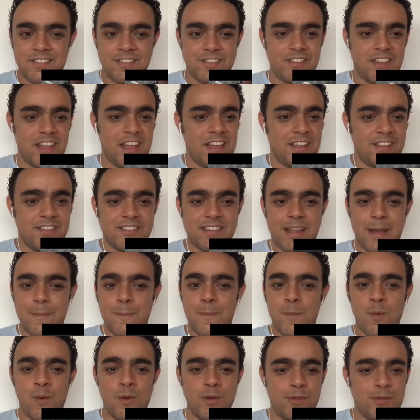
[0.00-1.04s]
Gente, tá
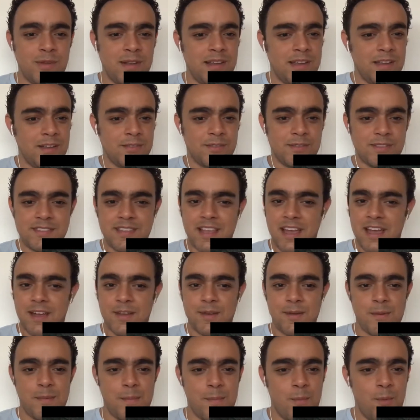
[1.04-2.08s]
muito lindo,
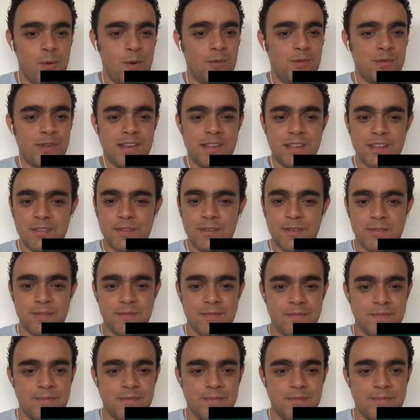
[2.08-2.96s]
sério. Muito lindo.